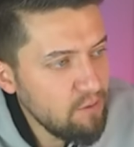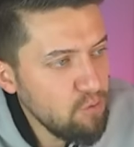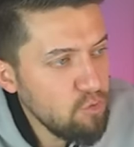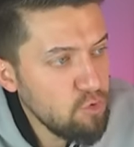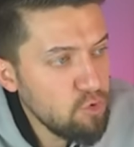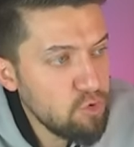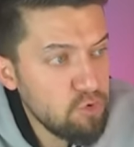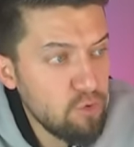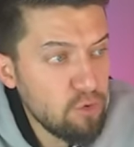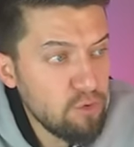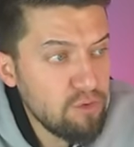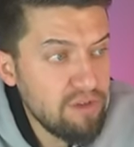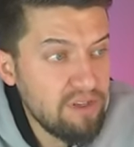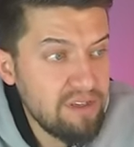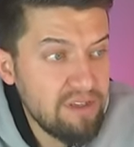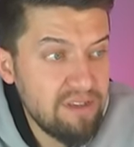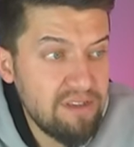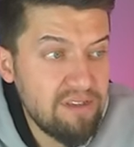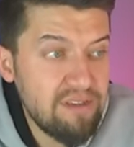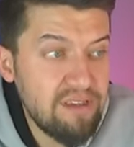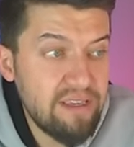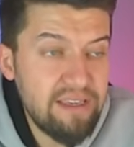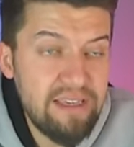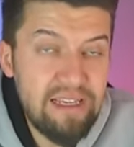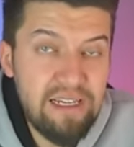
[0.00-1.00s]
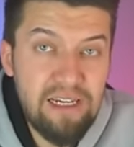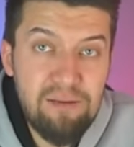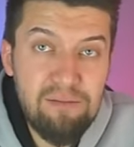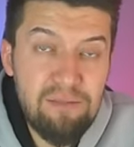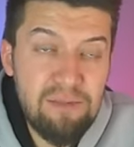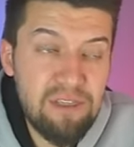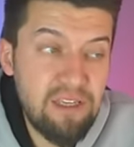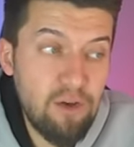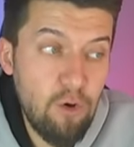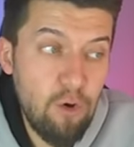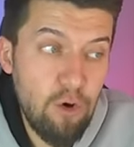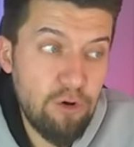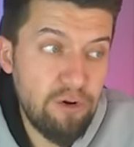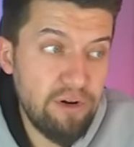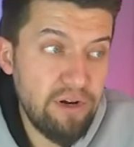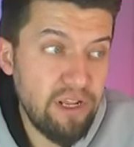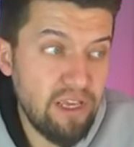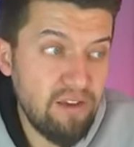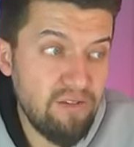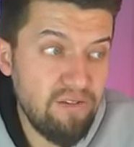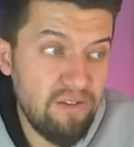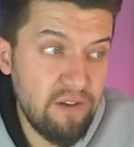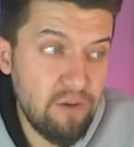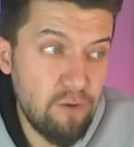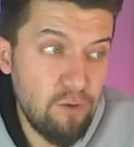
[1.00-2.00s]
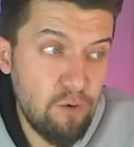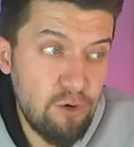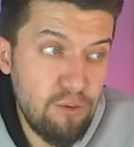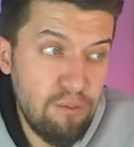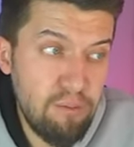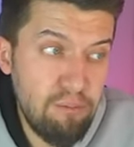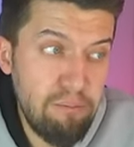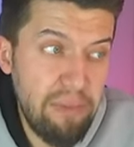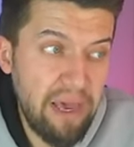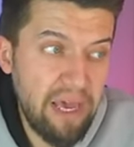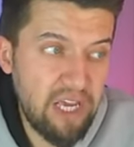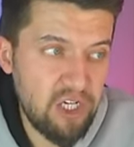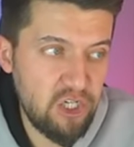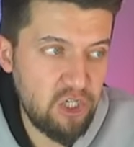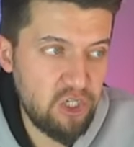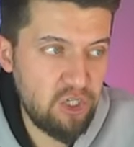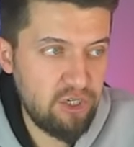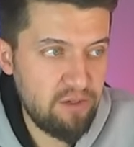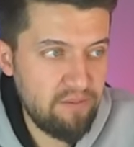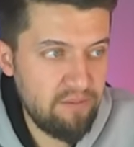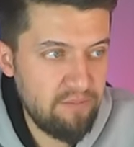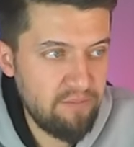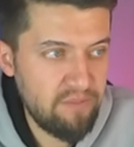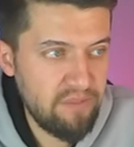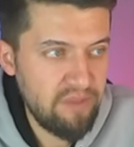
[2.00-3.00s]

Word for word: 3 noktasındaki limiti örnek veriyorum 5.